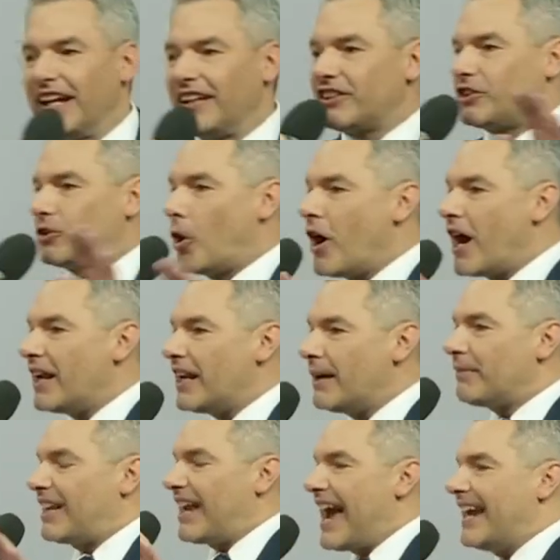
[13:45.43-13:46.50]
in so
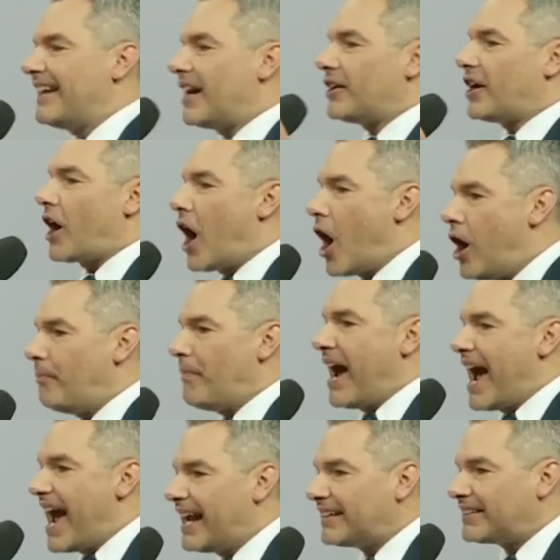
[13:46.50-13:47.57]
einem kleinen Raum
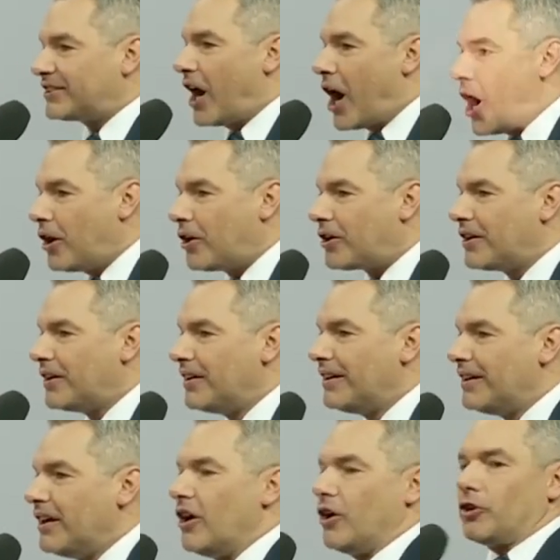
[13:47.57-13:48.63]
heißt auch,
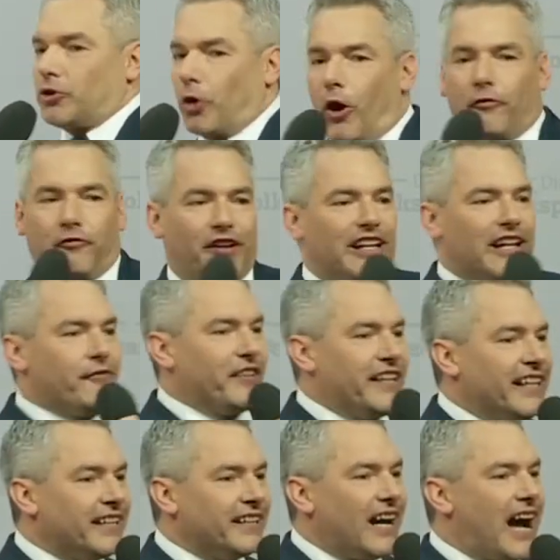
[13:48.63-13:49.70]
so viele
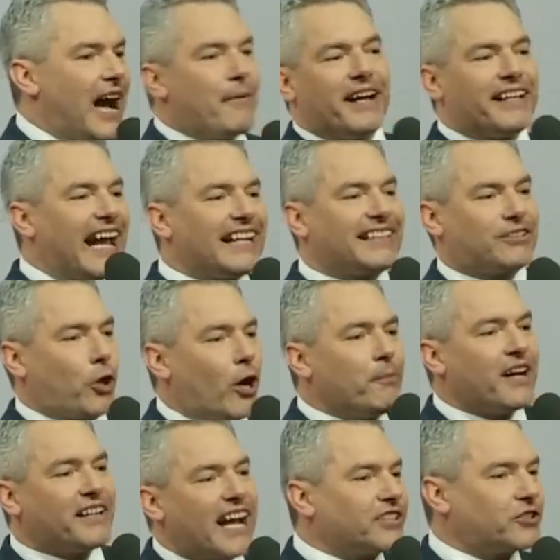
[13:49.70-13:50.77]
Viren, aber jetzt
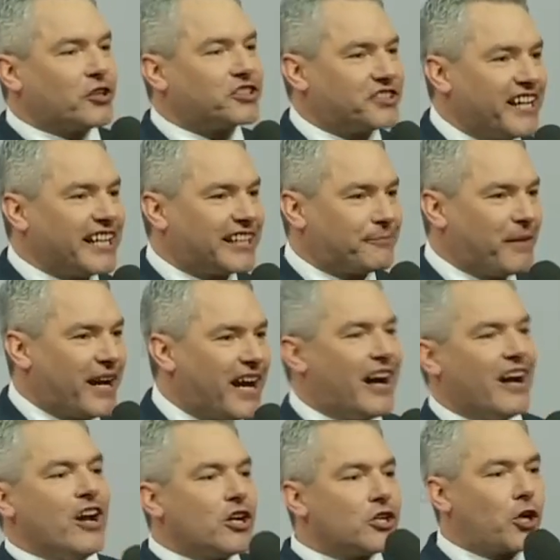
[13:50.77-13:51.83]
kümmert es uns nicht
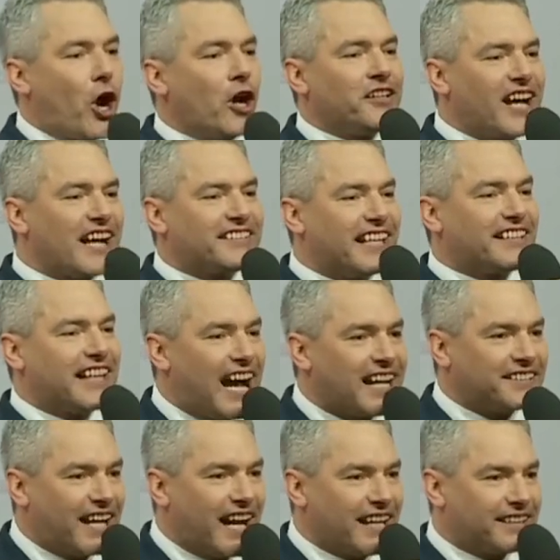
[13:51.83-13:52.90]
mehr. Schön, dass ihr
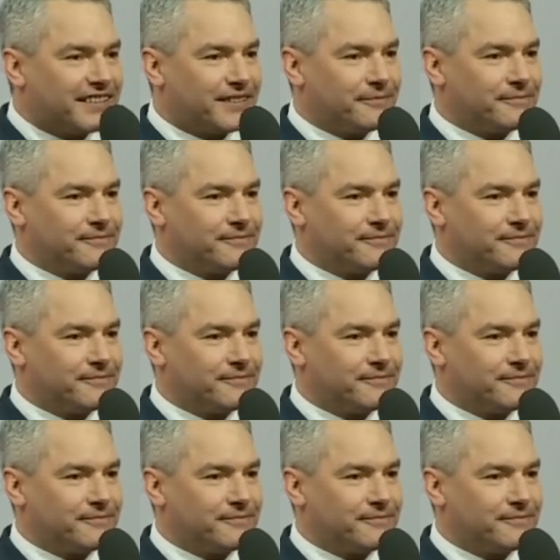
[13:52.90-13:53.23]
da seid.